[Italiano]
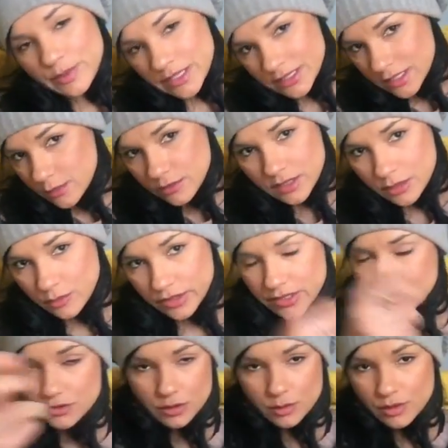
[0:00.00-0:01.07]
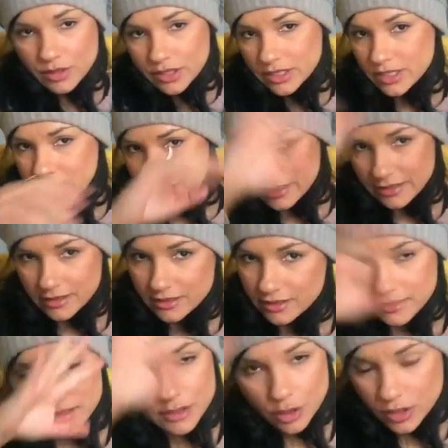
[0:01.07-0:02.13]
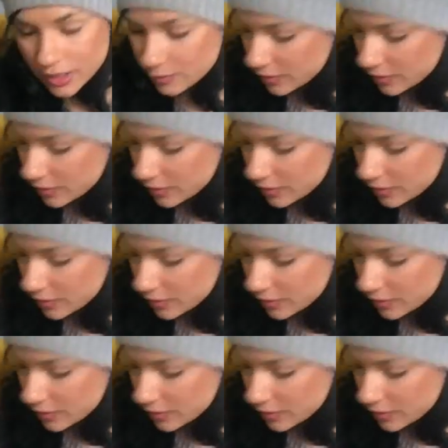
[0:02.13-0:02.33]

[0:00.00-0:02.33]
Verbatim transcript: partiamo da questo poi dirò le